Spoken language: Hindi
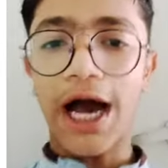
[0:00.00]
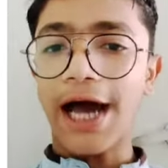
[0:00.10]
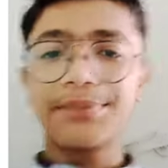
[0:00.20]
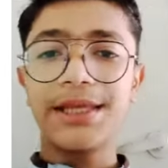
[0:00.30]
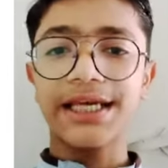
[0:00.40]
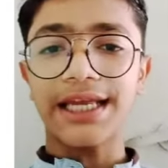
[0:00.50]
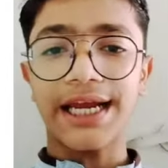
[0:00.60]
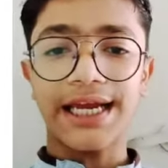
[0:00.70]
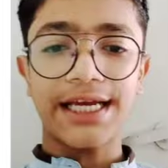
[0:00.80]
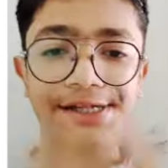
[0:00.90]
आप देख रहे
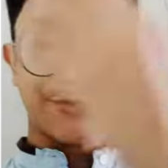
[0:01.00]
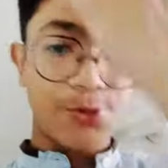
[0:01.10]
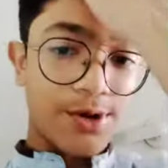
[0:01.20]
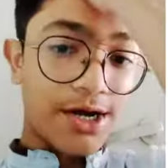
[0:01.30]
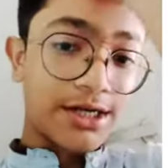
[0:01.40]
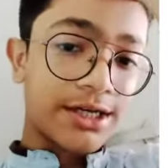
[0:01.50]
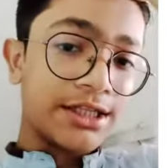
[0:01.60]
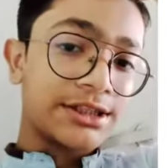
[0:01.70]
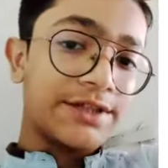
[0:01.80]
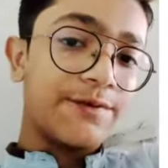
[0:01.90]
हैं सुबहान
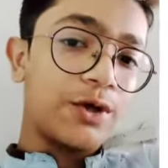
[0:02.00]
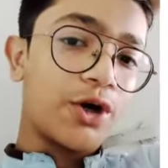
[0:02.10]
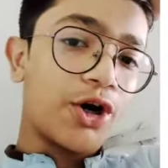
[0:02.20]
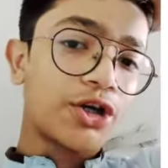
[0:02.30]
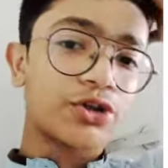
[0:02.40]
खादरी व्लॉग